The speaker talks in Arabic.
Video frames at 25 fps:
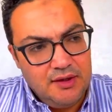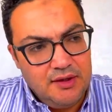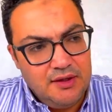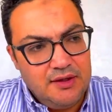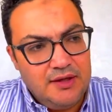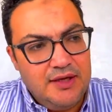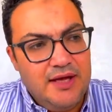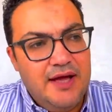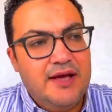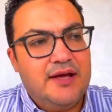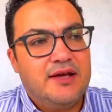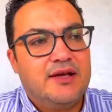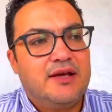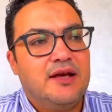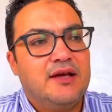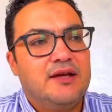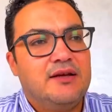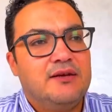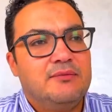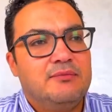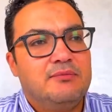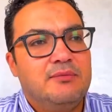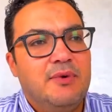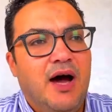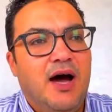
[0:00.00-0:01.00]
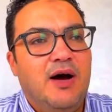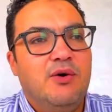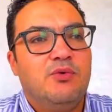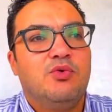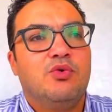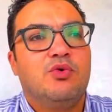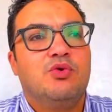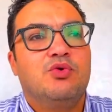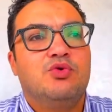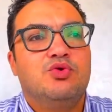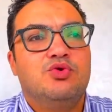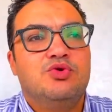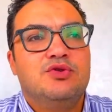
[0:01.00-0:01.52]
لكن مع
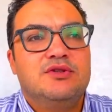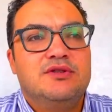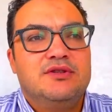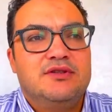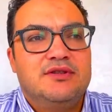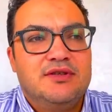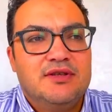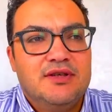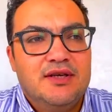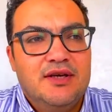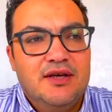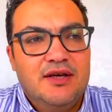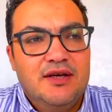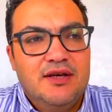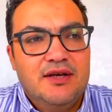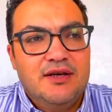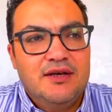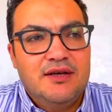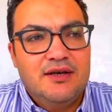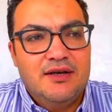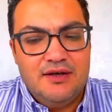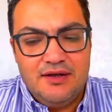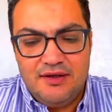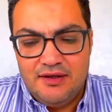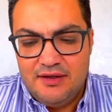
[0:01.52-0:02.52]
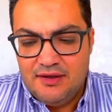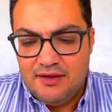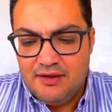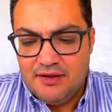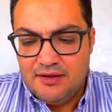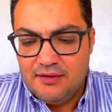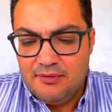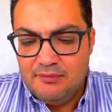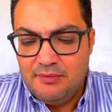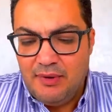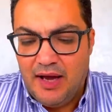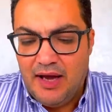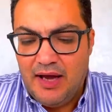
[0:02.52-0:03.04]
وجود
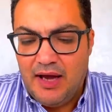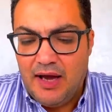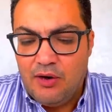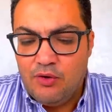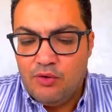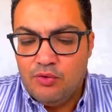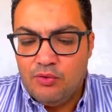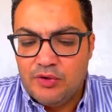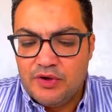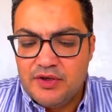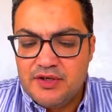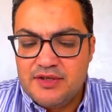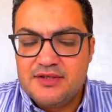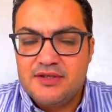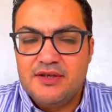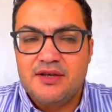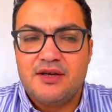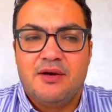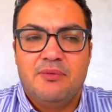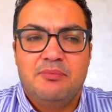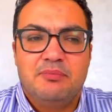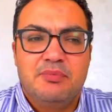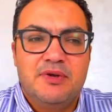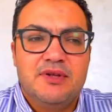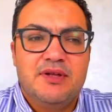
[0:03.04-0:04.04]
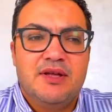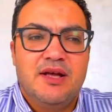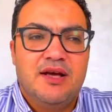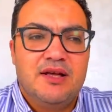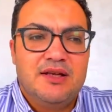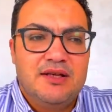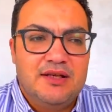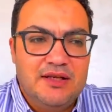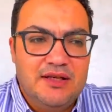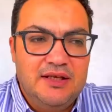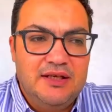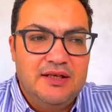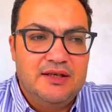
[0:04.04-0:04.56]
آه، مع او رزق
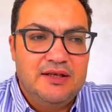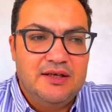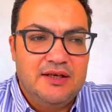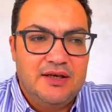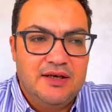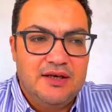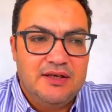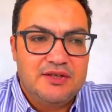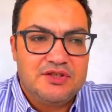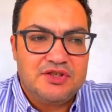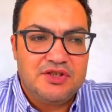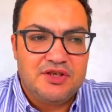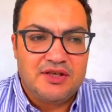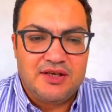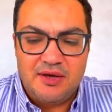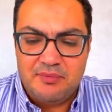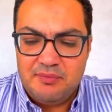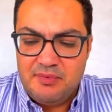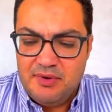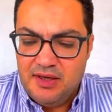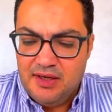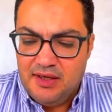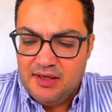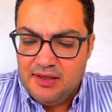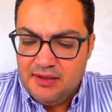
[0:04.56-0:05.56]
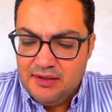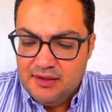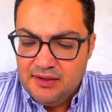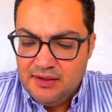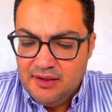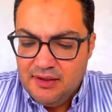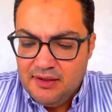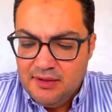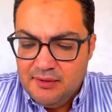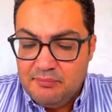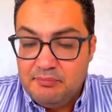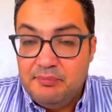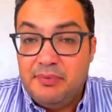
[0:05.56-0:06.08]
ربنا لشيكابالا
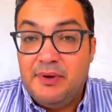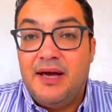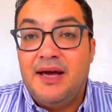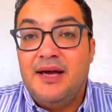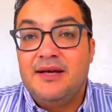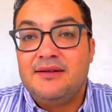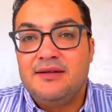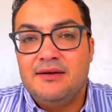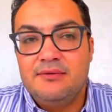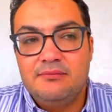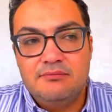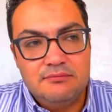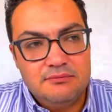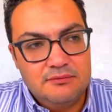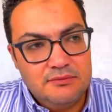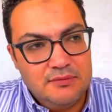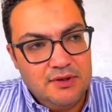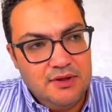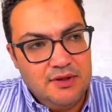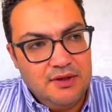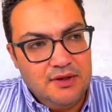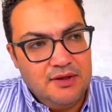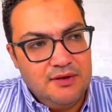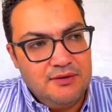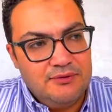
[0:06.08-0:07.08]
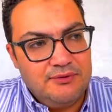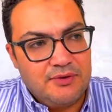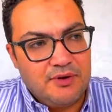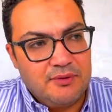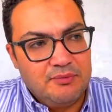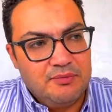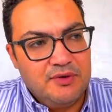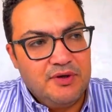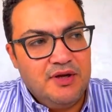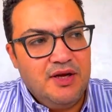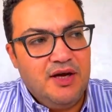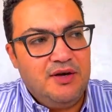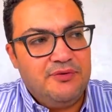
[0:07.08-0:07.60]
بادم
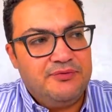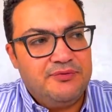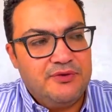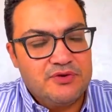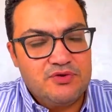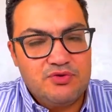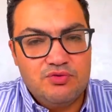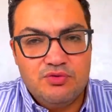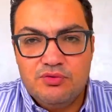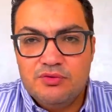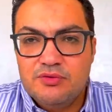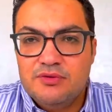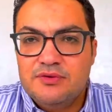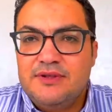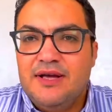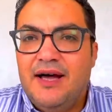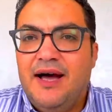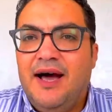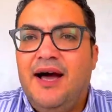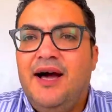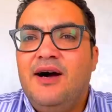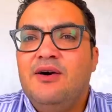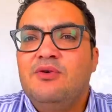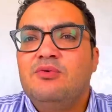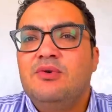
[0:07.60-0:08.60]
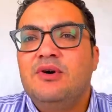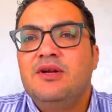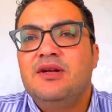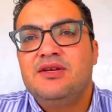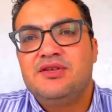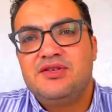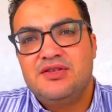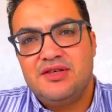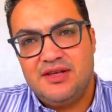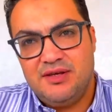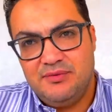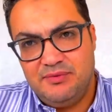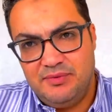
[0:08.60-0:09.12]
فربنا يحفظه تحول
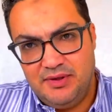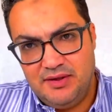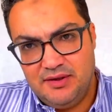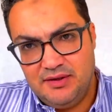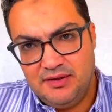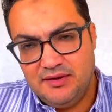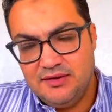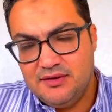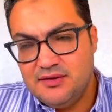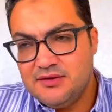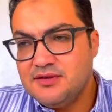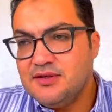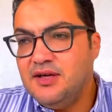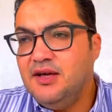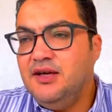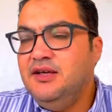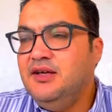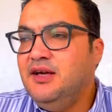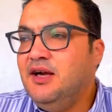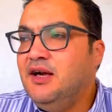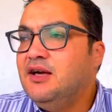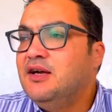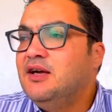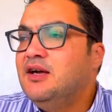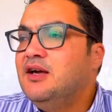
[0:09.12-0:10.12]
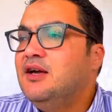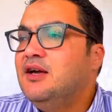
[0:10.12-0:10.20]
لشيكابالا صحيح